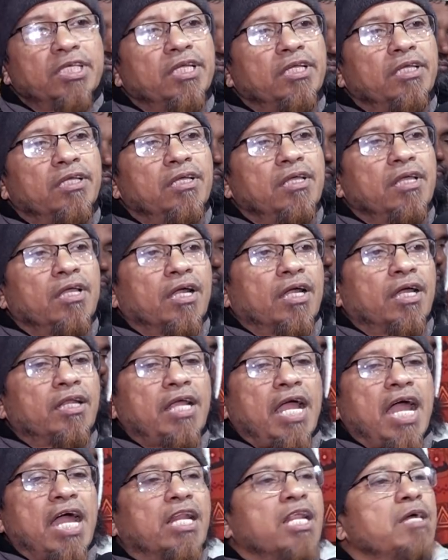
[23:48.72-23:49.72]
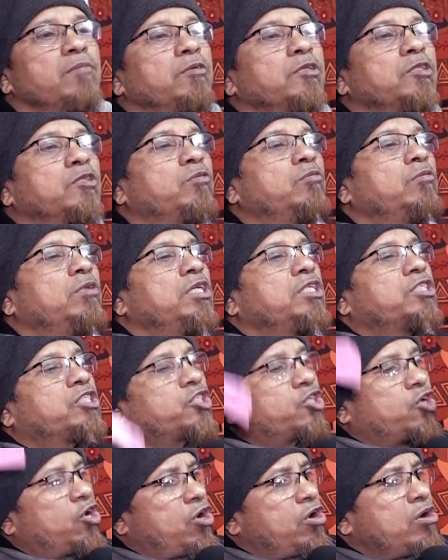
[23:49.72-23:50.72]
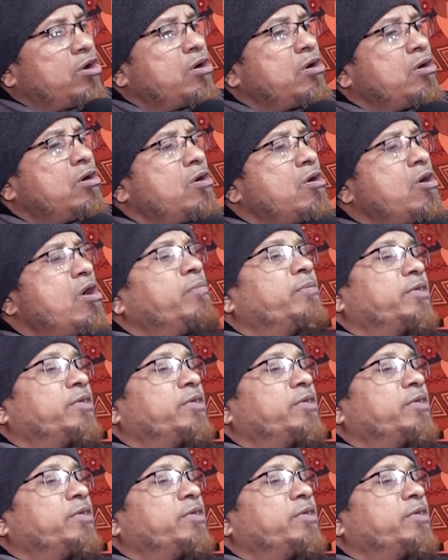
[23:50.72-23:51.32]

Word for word: যায় কারণ আলামতগুলি সব